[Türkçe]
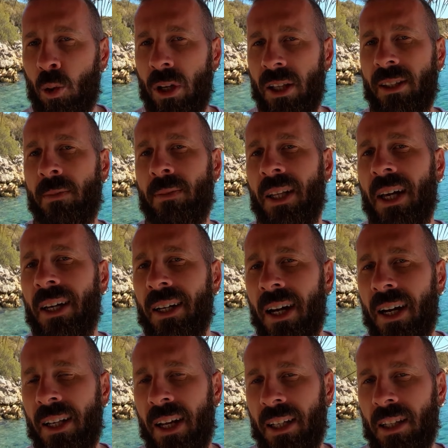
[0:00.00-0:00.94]
üretimden
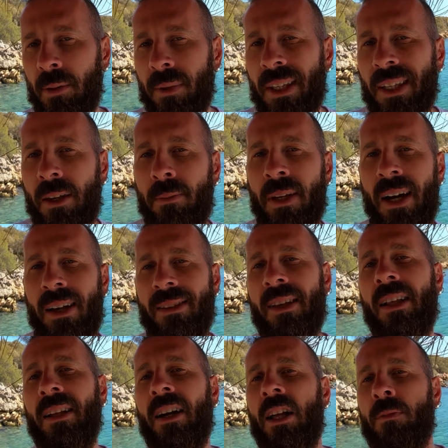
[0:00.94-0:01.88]
kaynaklı bir
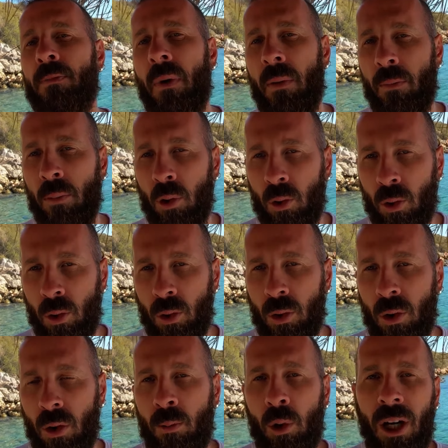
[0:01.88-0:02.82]
kimyasal katman bulunur.